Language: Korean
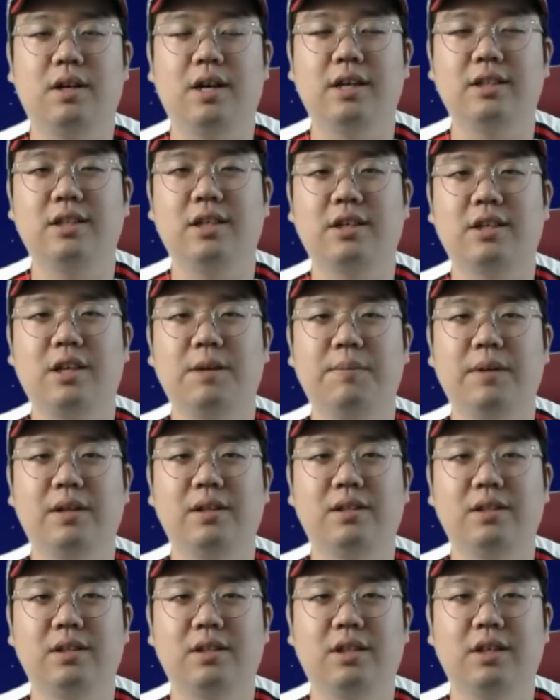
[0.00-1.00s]
아시안게임
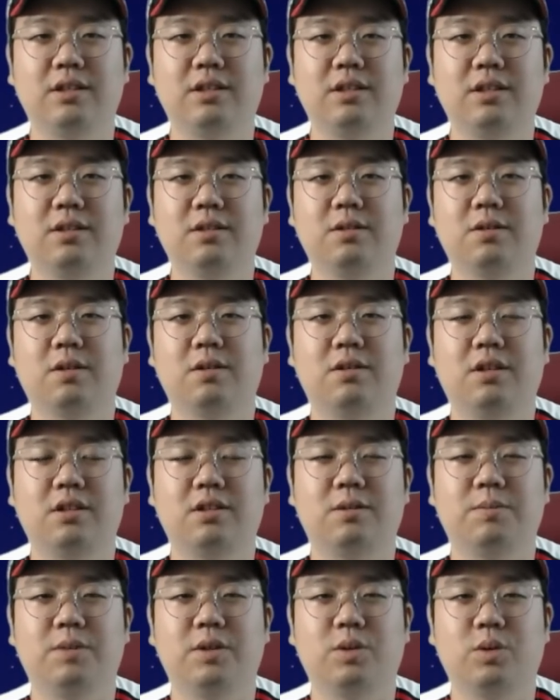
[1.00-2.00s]
엔트리까지 승선을
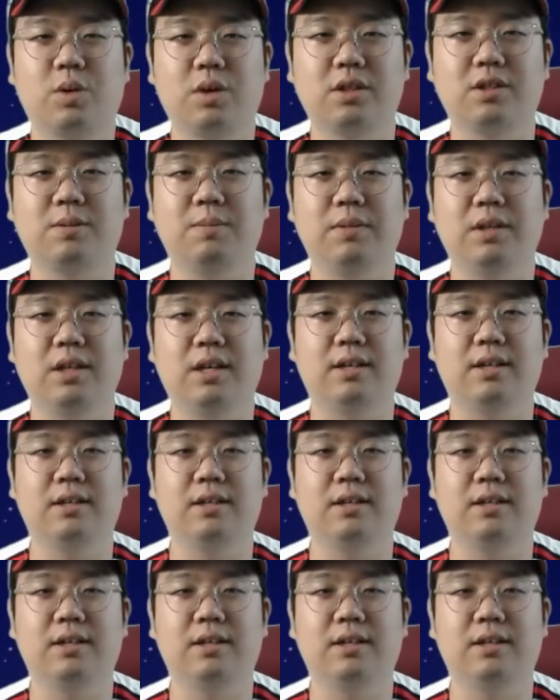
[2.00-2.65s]
했으면 좋겠습니다.